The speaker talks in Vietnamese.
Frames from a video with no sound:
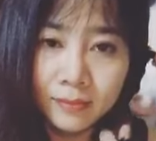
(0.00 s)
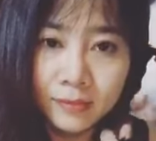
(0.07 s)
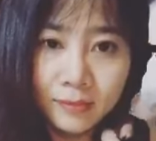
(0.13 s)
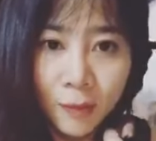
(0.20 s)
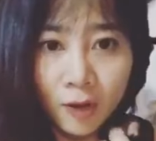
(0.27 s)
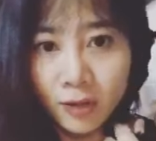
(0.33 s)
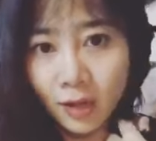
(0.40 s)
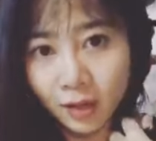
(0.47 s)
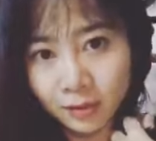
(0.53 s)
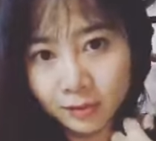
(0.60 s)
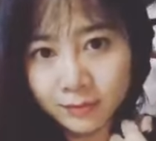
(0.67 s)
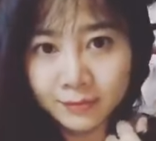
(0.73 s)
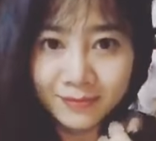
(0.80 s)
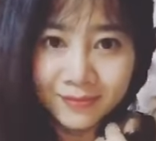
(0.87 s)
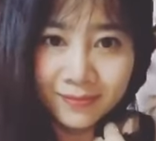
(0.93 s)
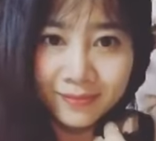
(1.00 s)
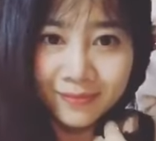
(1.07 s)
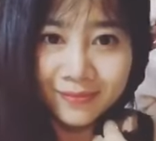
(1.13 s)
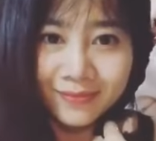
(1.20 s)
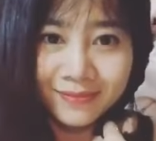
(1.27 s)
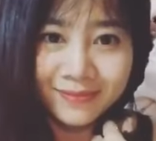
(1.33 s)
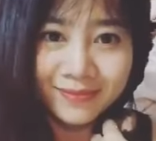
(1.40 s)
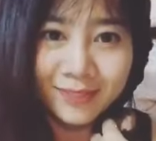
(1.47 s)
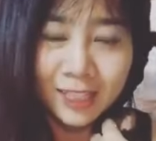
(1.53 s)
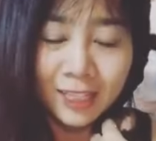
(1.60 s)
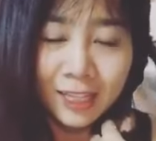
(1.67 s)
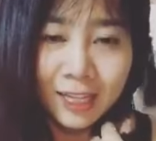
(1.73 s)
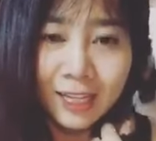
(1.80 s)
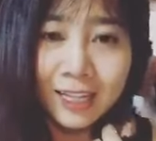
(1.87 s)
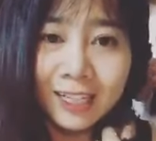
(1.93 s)
đón nhận
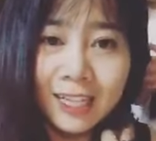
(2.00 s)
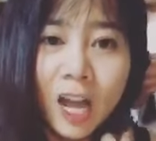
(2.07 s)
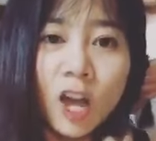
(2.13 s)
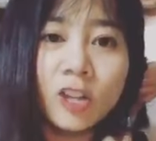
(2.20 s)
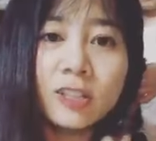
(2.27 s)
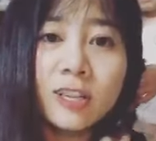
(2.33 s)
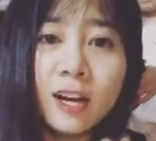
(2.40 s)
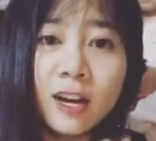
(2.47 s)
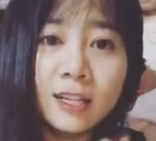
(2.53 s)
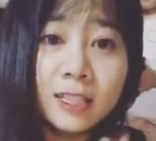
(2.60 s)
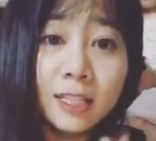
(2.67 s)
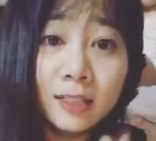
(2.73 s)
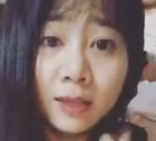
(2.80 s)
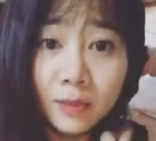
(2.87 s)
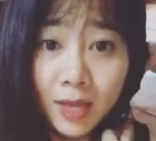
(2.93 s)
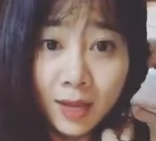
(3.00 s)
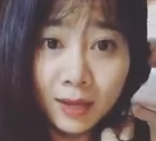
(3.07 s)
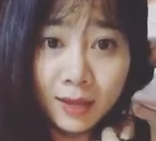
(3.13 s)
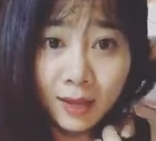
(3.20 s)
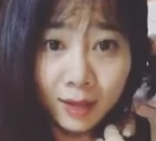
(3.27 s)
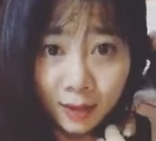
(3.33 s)
đón nhận ở trên tâm thế gì